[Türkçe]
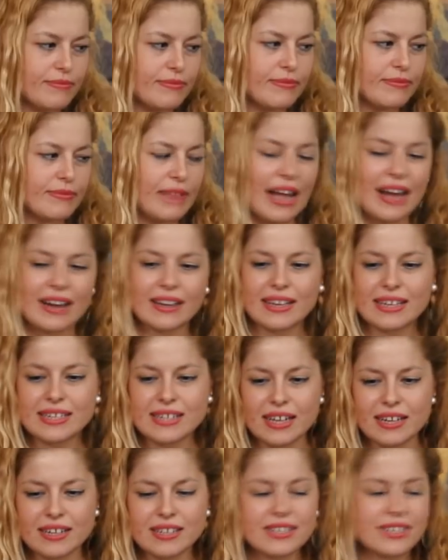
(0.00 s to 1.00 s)
Demek ki Herkes
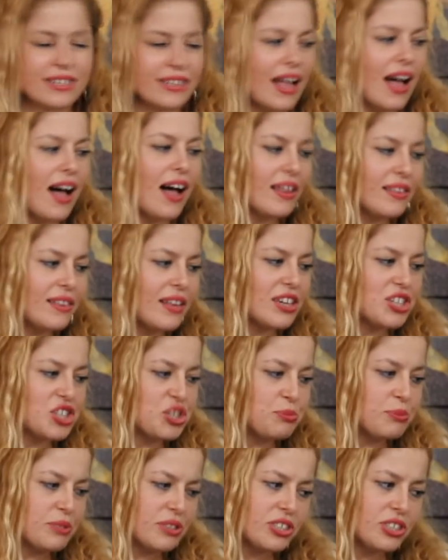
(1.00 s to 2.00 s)
lezzetten arasında
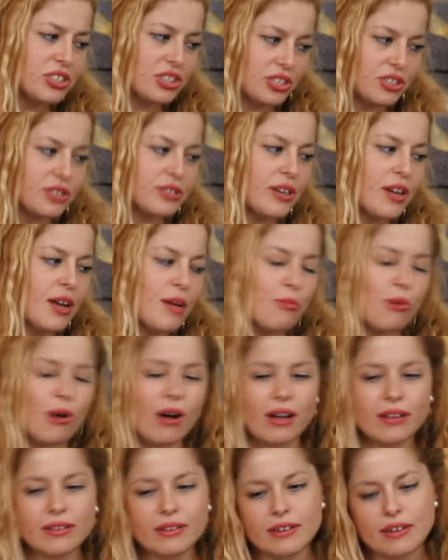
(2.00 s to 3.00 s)
anlaşmış. anlaşmış
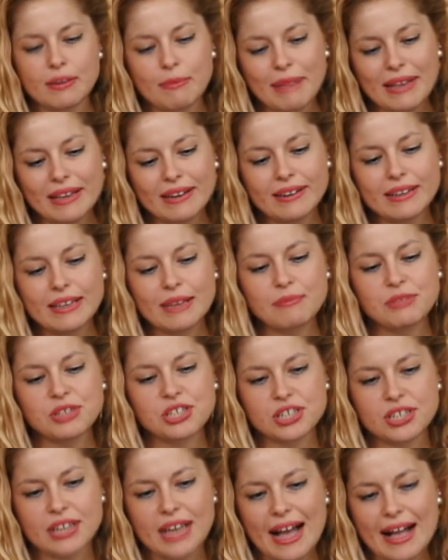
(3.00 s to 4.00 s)
puanlarını Hatta
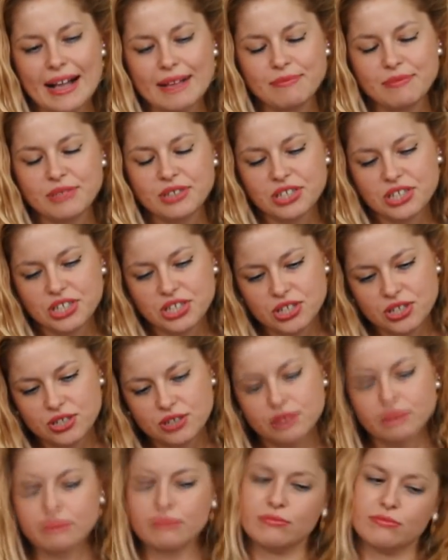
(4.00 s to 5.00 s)
belirlemiş, bu kadar
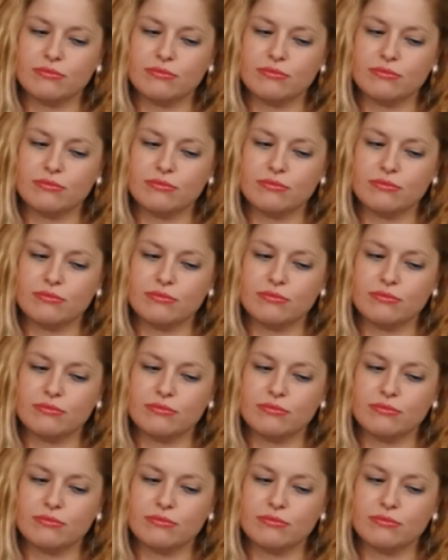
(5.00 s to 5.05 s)
gelmiş.